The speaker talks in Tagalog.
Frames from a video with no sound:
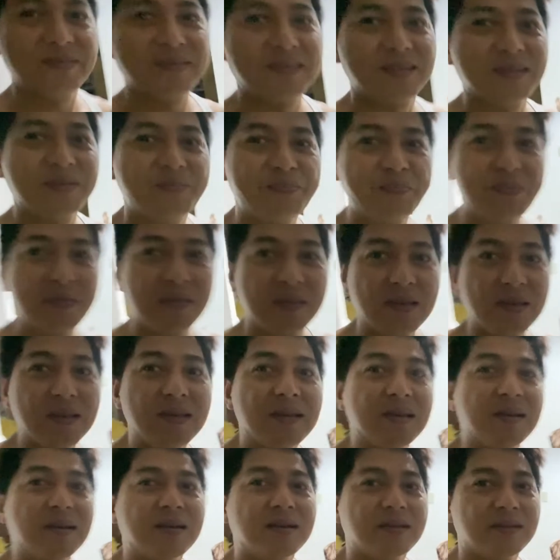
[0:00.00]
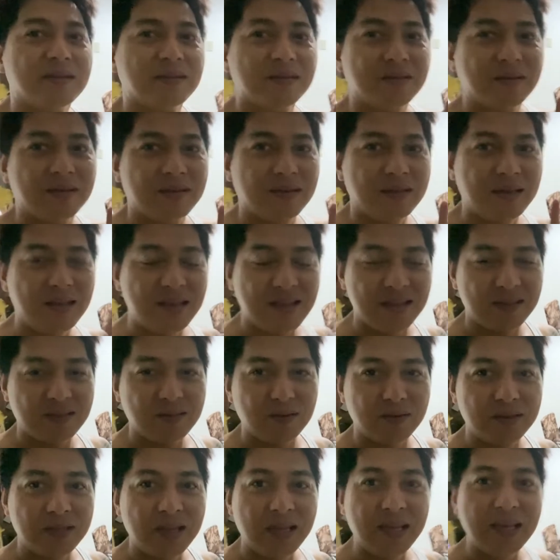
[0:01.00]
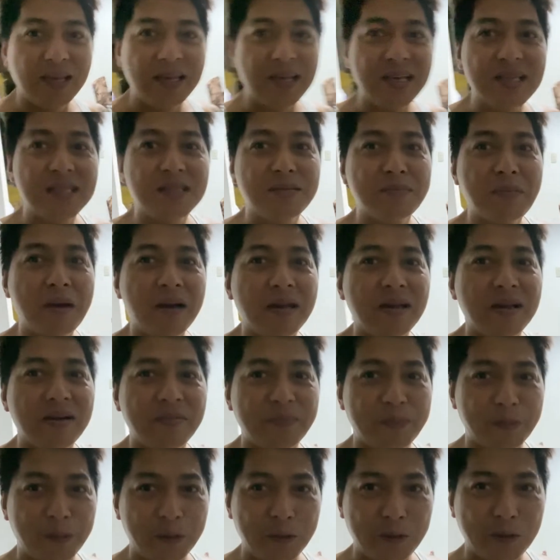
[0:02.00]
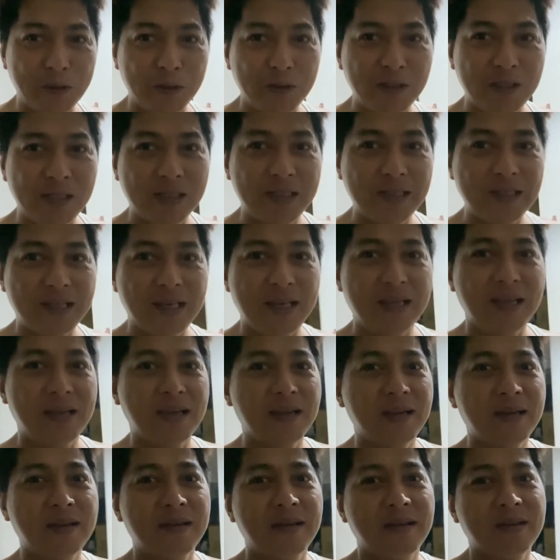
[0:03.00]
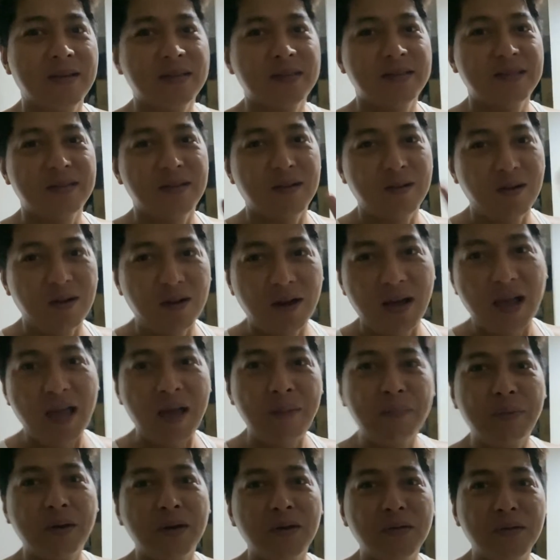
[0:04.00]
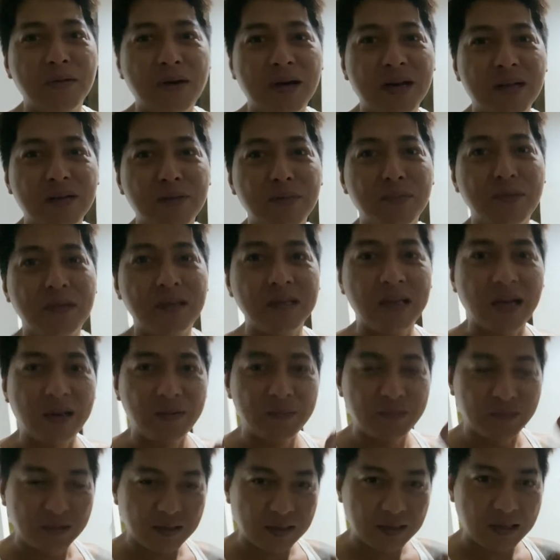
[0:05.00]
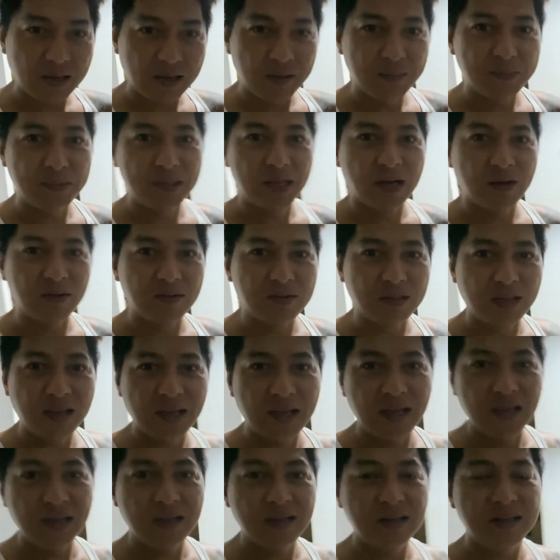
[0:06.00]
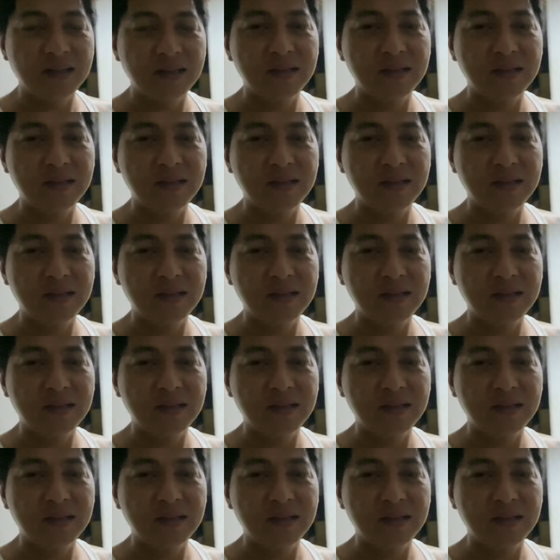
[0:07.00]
outfit. Today is my opportunity. Everyone will come down here